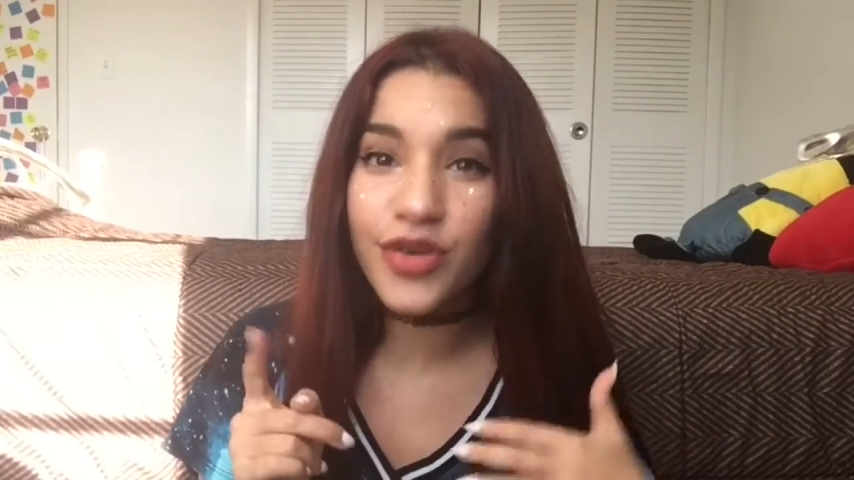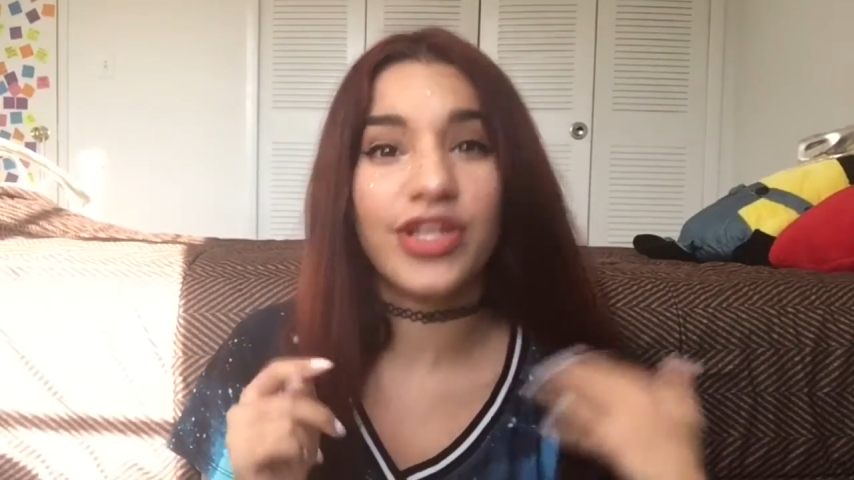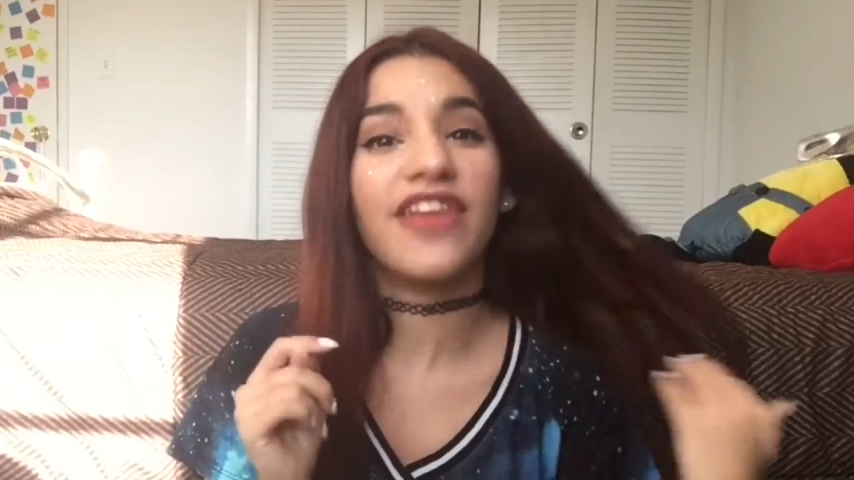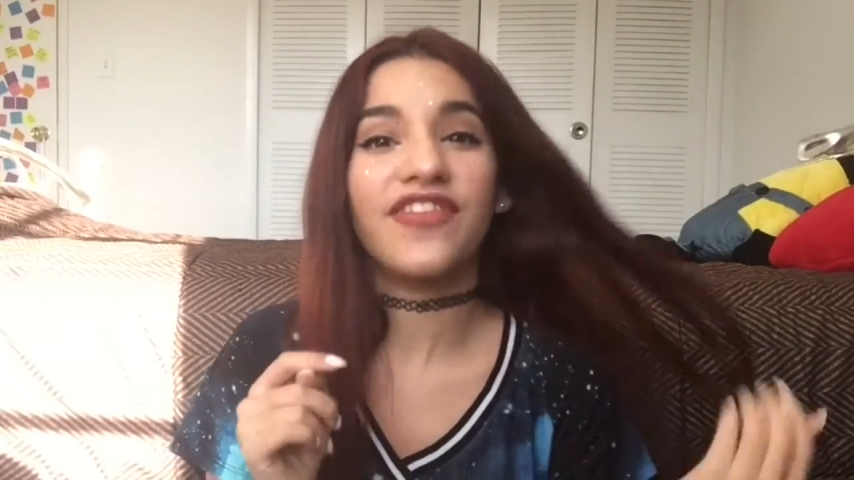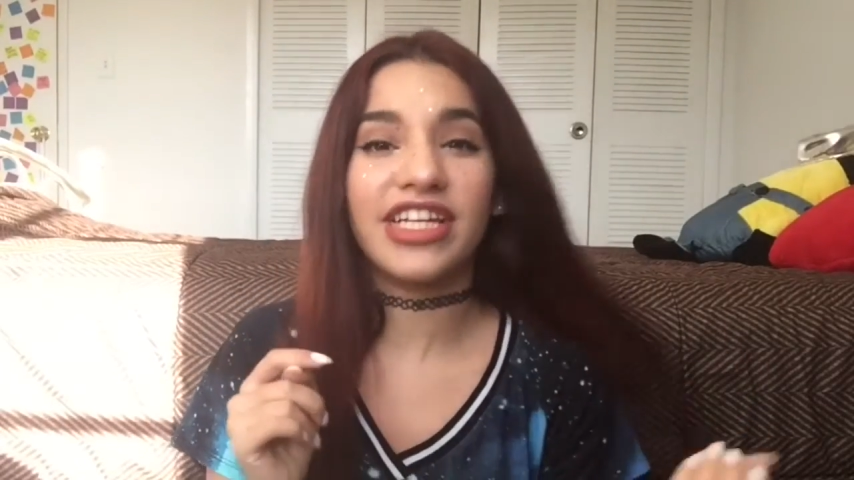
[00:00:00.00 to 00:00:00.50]

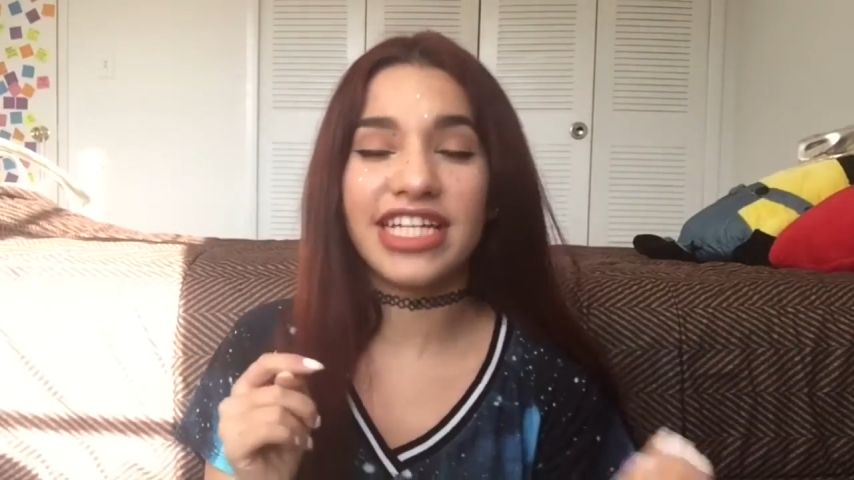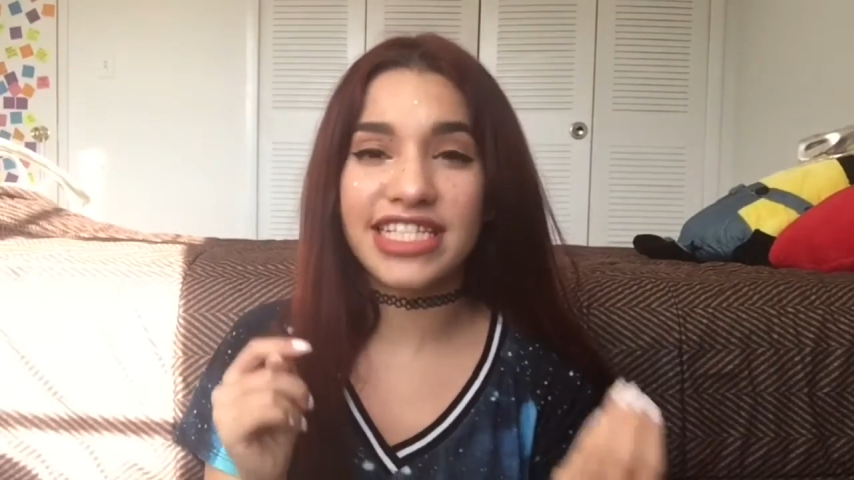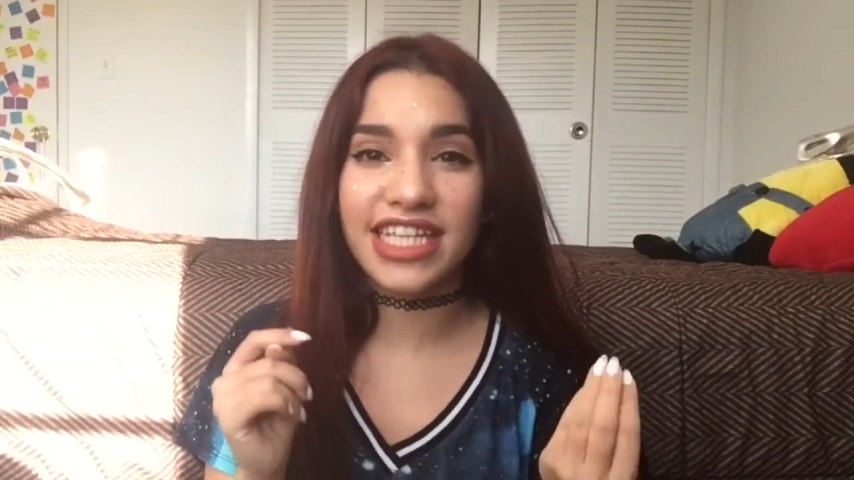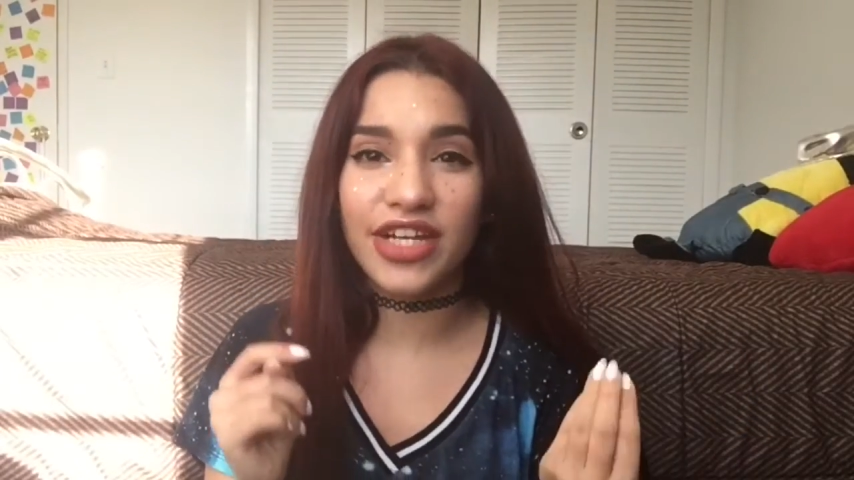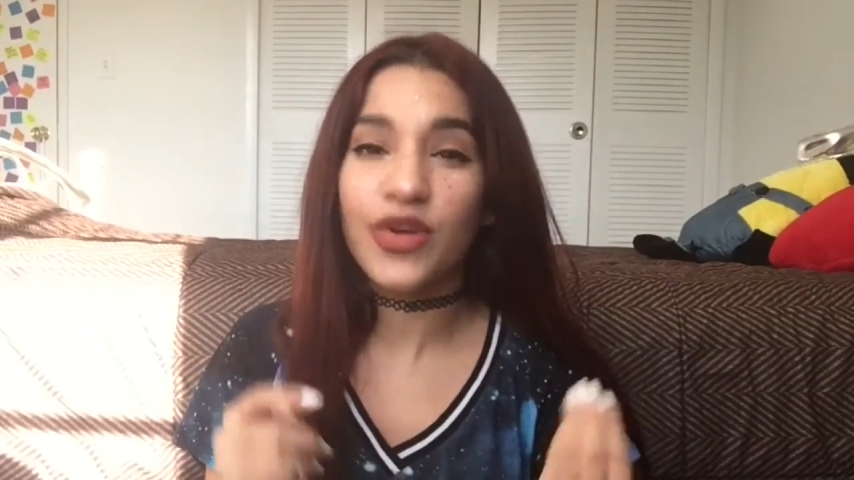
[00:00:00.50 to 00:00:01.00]
hoy al fin
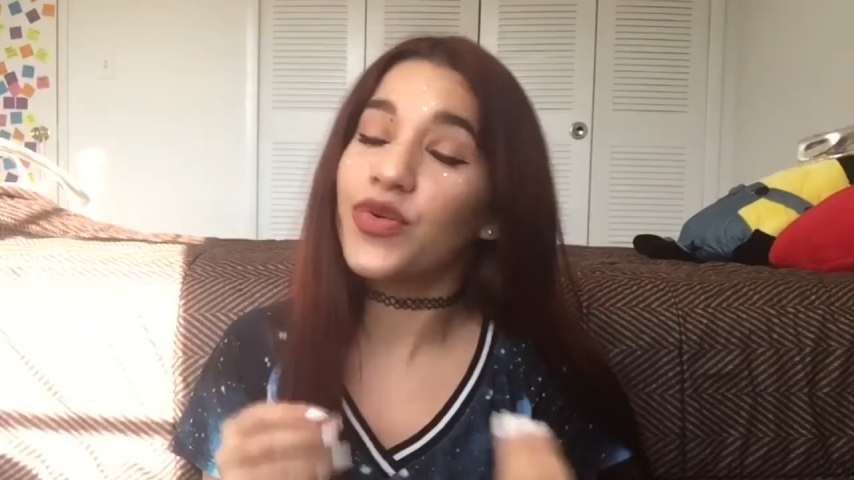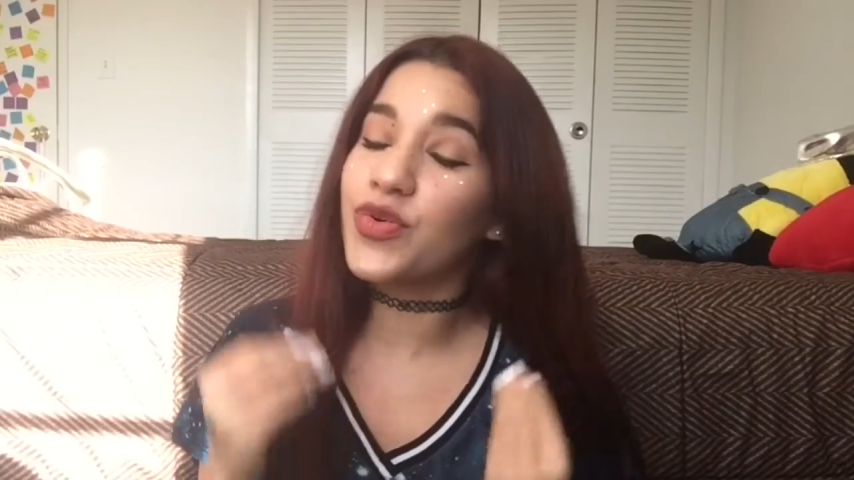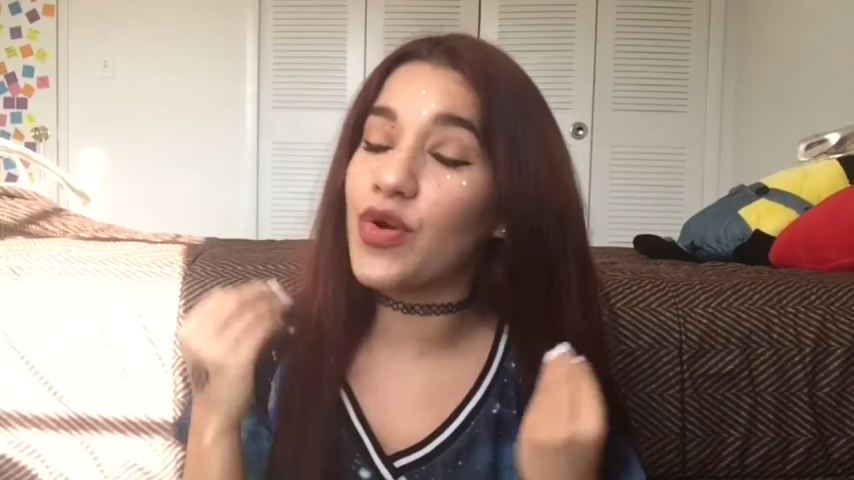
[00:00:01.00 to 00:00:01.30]
les traigo un